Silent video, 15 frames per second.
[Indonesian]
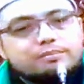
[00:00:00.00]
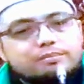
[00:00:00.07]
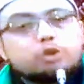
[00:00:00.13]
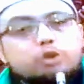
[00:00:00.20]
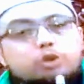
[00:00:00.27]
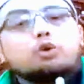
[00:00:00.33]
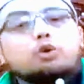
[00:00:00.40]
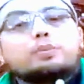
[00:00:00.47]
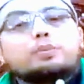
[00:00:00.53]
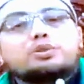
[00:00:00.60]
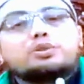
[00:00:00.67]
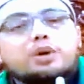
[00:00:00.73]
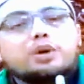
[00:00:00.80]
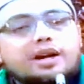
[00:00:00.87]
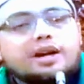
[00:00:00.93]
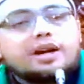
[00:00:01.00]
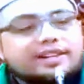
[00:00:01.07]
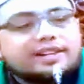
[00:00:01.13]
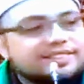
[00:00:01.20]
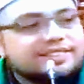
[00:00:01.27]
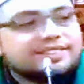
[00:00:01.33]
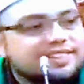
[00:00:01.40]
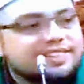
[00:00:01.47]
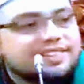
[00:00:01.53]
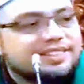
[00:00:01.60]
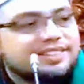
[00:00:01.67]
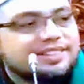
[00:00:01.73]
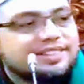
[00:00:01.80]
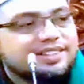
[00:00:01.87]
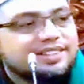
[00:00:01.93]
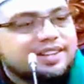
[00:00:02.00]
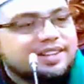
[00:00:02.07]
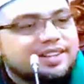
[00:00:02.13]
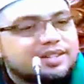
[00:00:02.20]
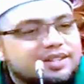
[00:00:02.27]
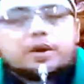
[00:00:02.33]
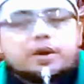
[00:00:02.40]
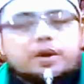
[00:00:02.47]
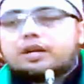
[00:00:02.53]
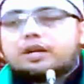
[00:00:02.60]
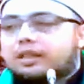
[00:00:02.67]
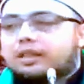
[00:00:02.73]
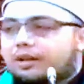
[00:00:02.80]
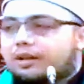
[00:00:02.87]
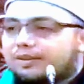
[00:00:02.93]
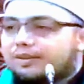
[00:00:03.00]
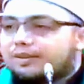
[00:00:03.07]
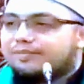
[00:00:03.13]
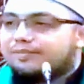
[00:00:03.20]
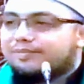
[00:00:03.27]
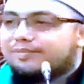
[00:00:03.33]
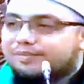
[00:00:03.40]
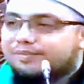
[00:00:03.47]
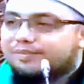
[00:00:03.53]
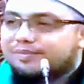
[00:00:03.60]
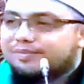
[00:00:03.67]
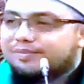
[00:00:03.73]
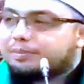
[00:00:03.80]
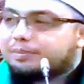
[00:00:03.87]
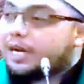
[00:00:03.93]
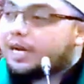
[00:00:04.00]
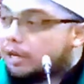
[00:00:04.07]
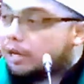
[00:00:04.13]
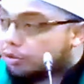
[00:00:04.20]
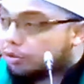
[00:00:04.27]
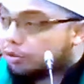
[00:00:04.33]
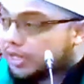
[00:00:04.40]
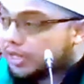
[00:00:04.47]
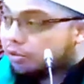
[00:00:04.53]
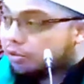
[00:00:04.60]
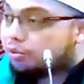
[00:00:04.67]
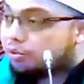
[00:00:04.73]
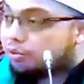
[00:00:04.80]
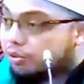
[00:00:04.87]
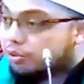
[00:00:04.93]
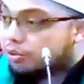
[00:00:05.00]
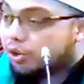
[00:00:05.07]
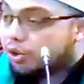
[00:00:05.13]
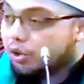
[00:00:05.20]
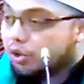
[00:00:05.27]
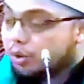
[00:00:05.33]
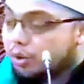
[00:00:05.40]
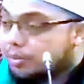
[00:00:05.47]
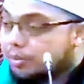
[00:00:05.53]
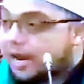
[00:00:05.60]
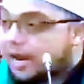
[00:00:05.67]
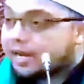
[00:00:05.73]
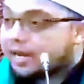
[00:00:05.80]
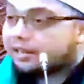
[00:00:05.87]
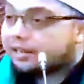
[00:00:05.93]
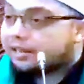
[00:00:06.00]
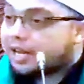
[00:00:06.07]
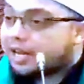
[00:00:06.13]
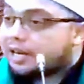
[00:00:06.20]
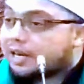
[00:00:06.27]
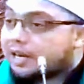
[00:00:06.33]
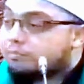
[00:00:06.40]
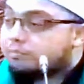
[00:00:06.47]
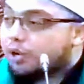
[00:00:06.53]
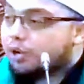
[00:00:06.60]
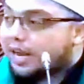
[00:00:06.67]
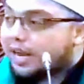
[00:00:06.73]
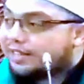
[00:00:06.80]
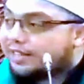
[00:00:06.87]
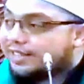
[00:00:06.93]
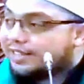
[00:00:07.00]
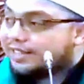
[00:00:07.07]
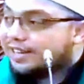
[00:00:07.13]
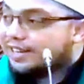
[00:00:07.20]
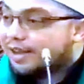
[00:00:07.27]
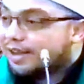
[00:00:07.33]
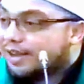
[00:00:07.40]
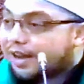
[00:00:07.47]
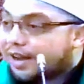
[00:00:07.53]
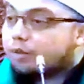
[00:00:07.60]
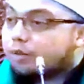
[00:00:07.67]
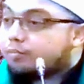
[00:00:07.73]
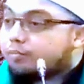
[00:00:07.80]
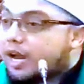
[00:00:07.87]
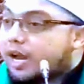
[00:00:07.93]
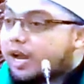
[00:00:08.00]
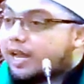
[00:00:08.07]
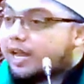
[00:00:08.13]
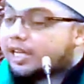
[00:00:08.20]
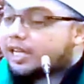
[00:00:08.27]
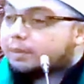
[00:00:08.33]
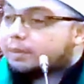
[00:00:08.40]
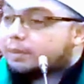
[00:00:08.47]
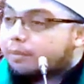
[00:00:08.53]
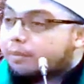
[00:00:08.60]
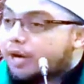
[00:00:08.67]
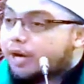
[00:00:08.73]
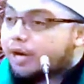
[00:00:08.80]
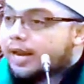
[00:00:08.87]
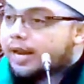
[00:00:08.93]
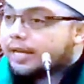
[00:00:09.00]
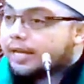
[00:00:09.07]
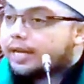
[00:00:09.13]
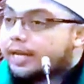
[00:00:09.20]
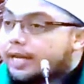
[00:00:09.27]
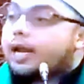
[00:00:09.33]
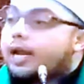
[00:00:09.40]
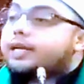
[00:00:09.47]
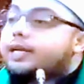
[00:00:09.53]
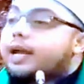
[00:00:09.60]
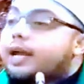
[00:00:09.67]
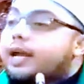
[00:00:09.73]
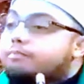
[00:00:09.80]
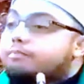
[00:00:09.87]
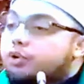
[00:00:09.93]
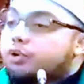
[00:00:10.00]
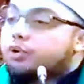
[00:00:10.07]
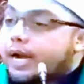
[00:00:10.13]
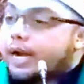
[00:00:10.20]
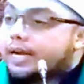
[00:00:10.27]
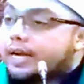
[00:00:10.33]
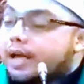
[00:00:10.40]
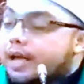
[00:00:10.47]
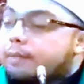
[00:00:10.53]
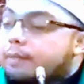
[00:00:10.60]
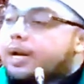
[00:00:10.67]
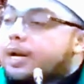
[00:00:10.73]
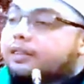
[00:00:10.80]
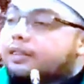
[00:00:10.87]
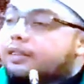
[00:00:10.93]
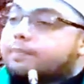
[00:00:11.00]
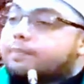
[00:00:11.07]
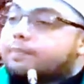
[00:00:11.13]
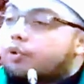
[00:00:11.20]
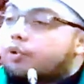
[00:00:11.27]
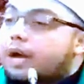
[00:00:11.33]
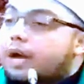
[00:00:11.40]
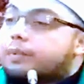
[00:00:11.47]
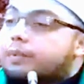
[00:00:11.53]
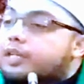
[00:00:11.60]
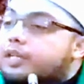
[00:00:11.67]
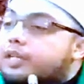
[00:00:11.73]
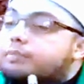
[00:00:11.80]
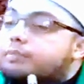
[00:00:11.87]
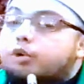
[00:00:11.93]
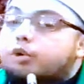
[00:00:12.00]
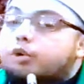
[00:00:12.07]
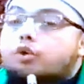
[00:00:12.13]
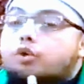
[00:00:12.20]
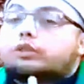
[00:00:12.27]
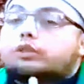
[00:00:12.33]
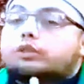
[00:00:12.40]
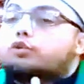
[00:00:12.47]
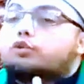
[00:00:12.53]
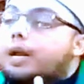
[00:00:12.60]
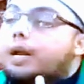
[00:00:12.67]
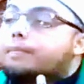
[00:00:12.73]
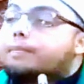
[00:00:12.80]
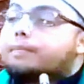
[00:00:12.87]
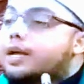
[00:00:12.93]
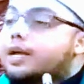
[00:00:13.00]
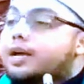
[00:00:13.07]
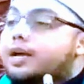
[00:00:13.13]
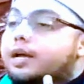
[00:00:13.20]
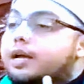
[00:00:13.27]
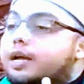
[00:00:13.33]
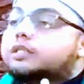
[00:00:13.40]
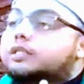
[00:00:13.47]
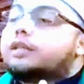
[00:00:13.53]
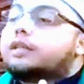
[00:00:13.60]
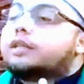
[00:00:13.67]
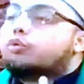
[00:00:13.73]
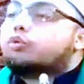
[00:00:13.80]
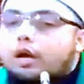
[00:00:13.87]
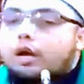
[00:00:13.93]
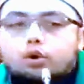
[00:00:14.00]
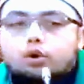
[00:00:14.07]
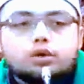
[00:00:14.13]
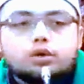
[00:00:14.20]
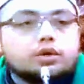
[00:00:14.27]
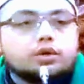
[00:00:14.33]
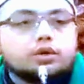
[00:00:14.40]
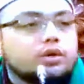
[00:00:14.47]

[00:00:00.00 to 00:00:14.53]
Butuh perjuangan. Subhanallah. Yang harus tahu berangkatnya enam bulan. Kalau pulang lagi berapa bulan lagi? Enam bulan. Berarti pulang pergi butuh waktu berapa? Satu tahun.